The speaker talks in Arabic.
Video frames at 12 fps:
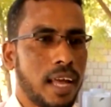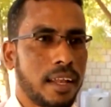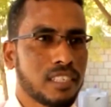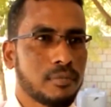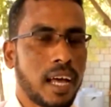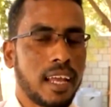
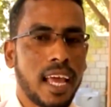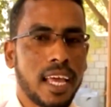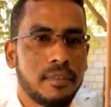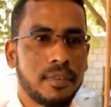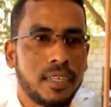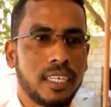الآن أصبح
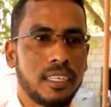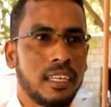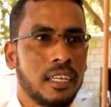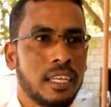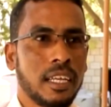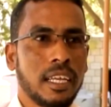لا يفي
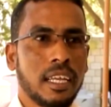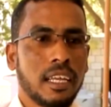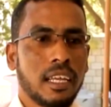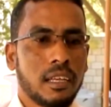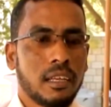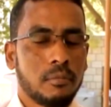
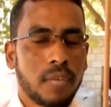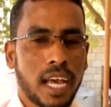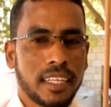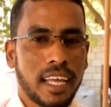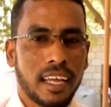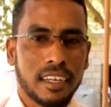
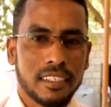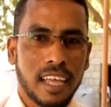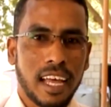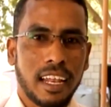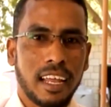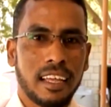بأداء
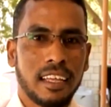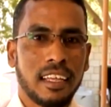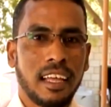الرسالة